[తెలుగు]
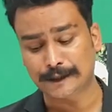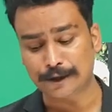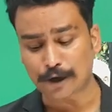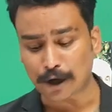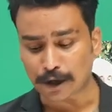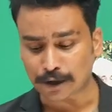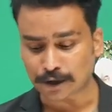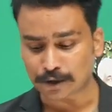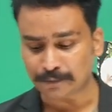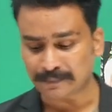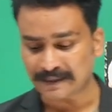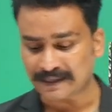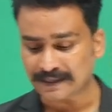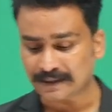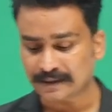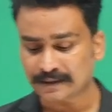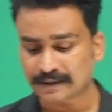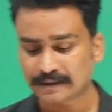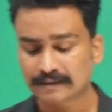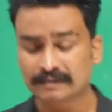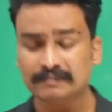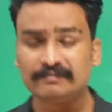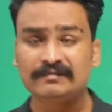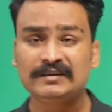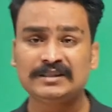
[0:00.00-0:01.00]
డాక్యుమెంట్
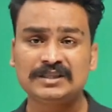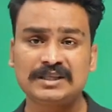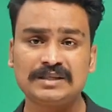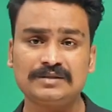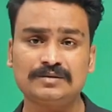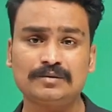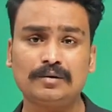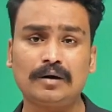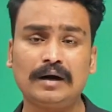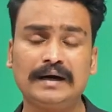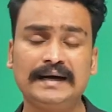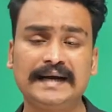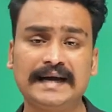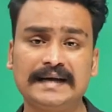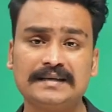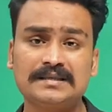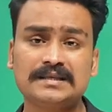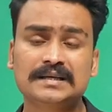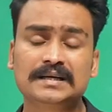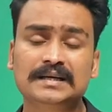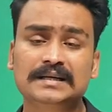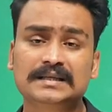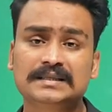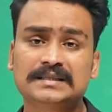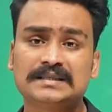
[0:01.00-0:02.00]
విచ్ ఈస్ కాల్డ్ యాజ్
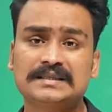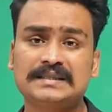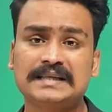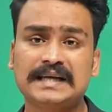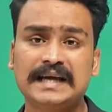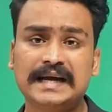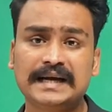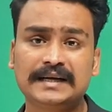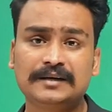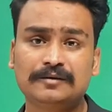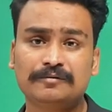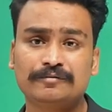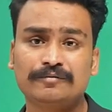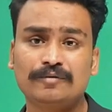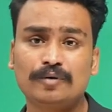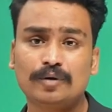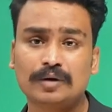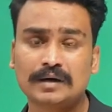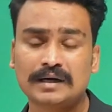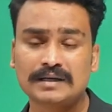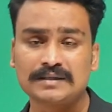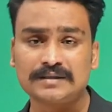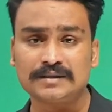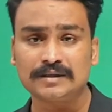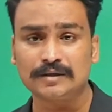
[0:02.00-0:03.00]
స్టేట్
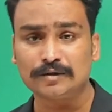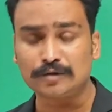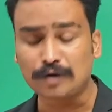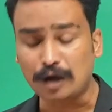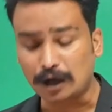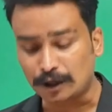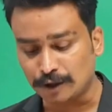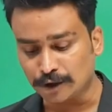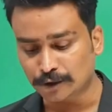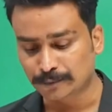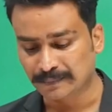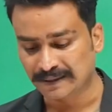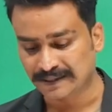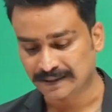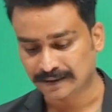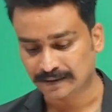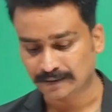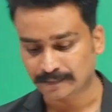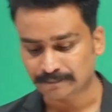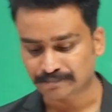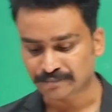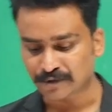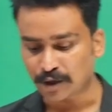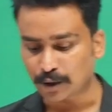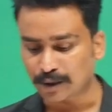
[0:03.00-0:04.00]
ఫోకస్ డాక్యుమెంట్
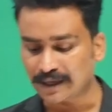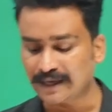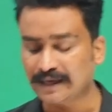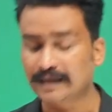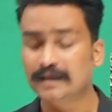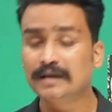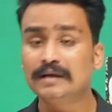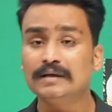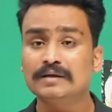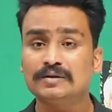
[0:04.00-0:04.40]
ఓకే